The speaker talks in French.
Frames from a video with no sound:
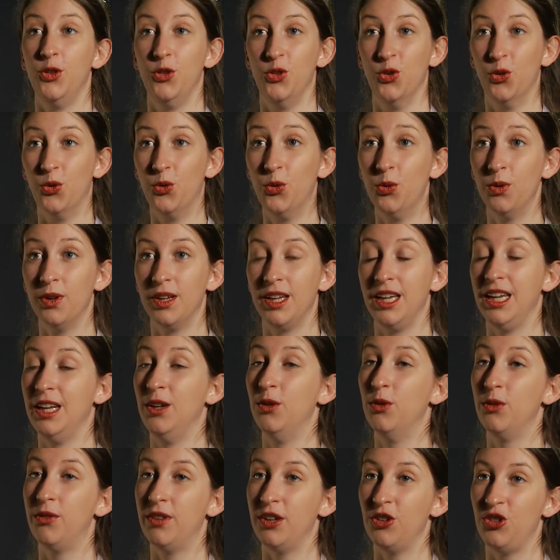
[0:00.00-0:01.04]
Non, il
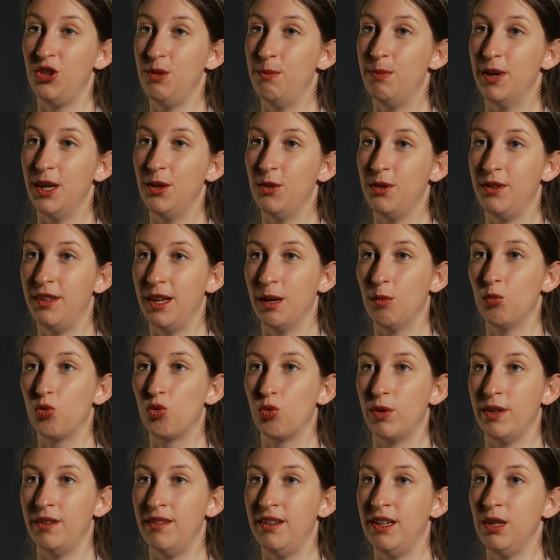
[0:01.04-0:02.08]
ne s'agit pas de termes
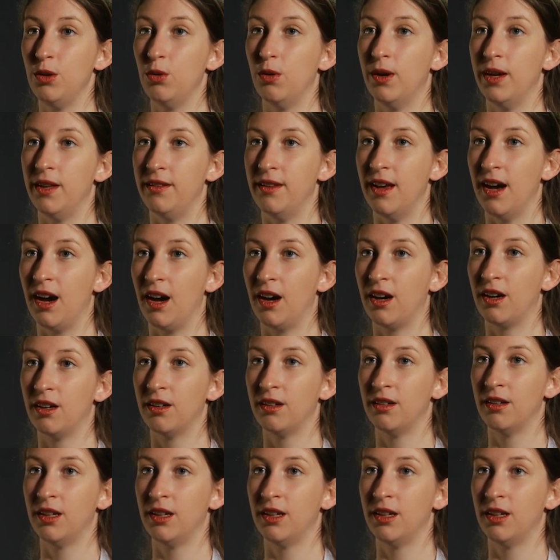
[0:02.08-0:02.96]
choisis au hasard.